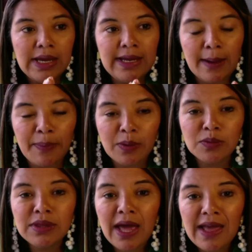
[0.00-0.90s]
Y la
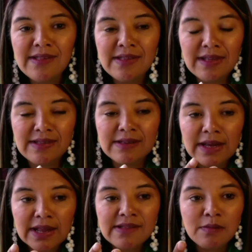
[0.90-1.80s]
pregunta es si
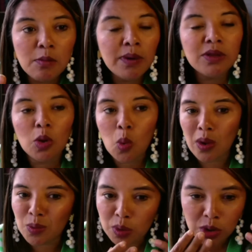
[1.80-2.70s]
en este momento,
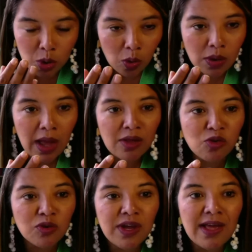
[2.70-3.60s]
cuando en todo
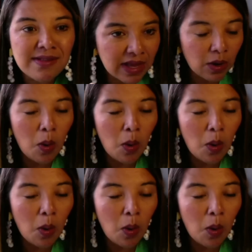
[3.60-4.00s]
caso ya están